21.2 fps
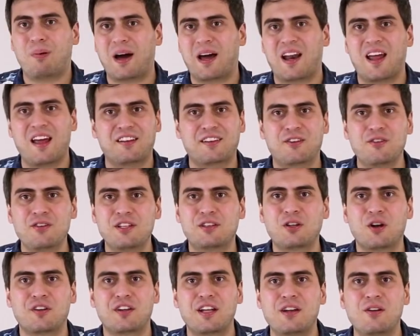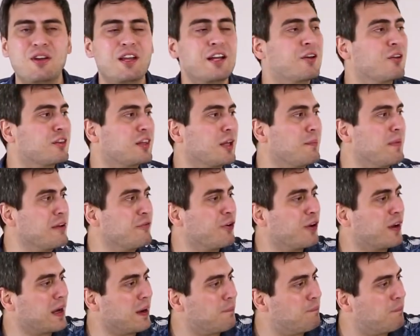Parece que o nitrogênio líquido também
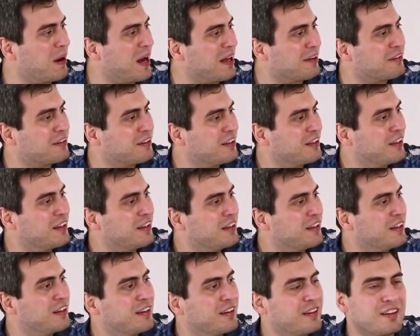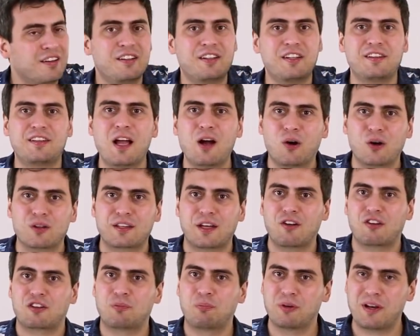foi capaz de
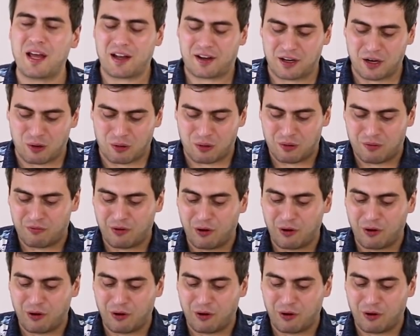derrotar nosso bonecão.